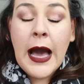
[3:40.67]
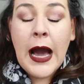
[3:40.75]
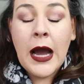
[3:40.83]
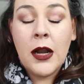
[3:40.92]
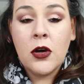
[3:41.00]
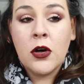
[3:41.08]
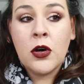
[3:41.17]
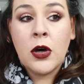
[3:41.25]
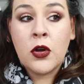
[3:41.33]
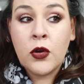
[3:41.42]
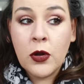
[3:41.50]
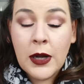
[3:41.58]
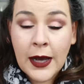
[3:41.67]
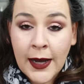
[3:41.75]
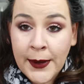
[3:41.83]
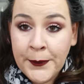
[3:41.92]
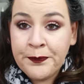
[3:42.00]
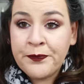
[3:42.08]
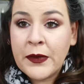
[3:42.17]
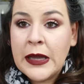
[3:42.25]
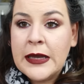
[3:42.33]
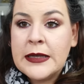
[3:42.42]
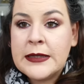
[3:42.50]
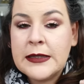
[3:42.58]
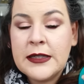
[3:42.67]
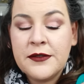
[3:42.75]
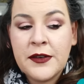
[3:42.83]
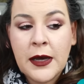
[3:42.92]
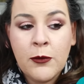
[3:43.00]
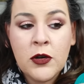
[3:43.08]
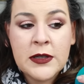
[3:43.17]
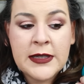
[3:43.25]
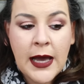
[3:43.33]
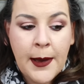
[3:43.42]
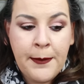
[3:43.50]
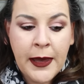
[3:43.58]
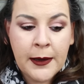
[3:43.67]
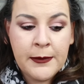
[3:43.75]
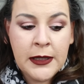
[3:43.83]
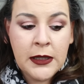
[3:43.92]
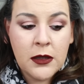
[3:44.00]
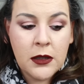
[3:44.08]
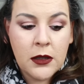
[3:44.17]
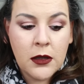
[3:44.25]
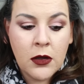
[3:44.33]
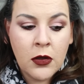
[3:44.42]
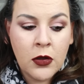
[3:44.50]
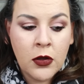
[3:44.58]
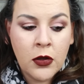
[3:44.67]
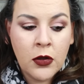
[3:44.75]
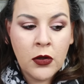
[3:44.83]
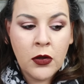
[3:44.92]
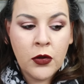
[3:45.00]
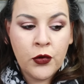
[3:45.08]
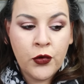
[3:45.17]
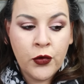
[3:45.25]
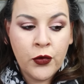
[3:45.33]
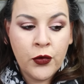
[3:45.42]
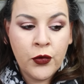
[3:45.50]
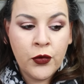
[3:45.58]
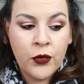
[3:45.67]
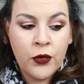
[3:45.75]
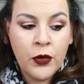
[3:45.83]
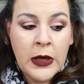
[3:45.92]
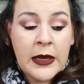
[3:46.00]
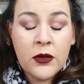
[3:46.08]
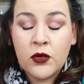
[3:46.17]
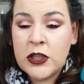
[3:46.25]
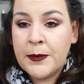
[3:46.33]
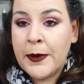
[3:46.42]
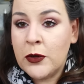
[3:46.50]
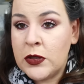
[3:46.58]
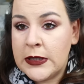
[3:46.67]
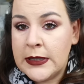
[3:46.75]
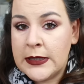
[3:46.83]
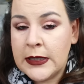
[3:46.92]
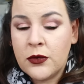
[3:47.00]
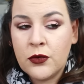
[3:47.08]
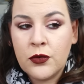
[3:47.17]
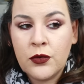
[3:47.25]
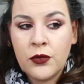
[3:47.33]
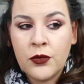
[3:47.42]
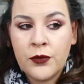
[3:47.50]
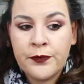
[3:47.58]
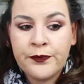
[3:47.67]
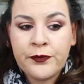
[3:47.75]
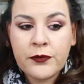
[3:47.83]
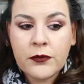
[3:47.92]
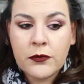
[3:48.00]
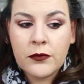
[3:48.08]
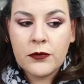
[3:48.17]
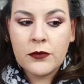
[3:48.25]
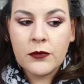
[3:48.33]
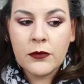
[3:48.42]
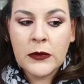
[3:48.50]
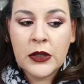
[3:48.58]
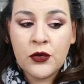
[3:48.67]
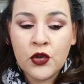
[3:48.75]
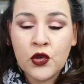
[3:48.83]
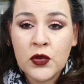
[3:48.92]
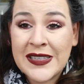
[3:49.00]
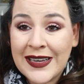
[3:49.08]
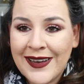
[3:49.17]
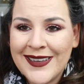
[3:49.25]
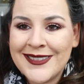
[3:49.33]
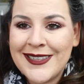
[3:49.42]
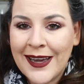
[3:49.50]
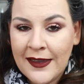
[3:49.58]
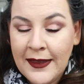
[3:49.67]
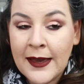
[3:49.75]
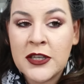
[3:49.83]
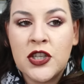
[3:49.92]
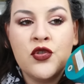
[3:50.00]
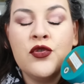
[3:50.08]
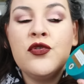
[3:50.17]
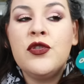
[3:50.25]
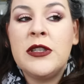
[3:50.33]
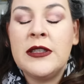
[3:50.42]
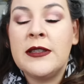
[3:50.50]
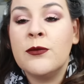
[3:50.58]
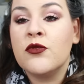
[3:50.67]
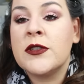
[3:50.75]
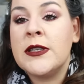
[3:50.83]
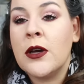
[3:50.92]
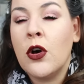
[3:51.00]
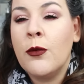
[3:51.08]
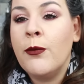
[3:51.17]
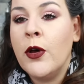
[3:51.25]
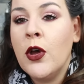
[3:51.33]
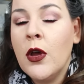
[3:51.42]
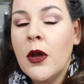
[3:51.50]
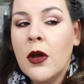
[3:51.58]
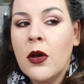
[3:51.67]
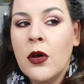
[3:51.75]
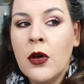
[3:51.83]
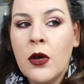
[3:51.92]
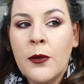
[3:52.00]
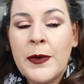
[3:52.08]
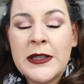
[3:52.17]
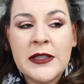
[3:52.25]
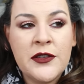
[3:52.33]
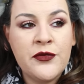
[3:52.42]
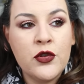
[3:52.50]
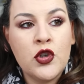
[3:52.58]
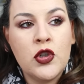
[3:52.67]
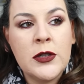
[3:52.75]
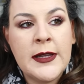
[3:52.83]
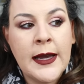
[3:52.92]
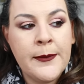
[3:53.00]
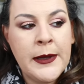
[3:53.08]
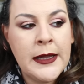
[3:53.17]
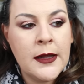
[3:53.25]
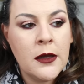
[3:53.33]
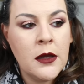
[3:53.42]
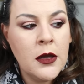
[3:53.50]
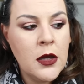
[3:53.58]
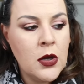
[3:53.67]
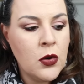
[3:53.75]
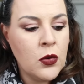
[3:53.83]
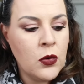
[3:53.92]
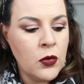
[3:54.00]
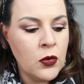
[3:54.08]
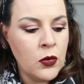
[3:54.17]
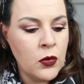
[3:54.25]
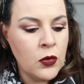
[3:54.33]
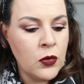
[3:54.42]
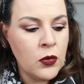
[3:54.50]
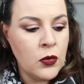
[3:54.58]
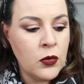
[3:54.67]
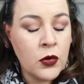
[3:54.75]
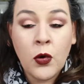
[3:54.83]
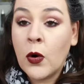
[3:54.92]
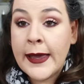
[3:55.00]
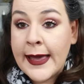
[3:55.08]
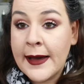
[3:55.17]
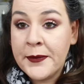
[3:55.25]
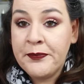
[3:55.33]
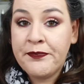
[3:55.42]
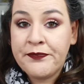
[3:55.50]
alors que là c'était vraiment ça a permis euh, de donc j'ai pas utilisé de de choses grasses derrière j'ai juste utilisé mon sérum parce qu'il faut que je le termine au coréen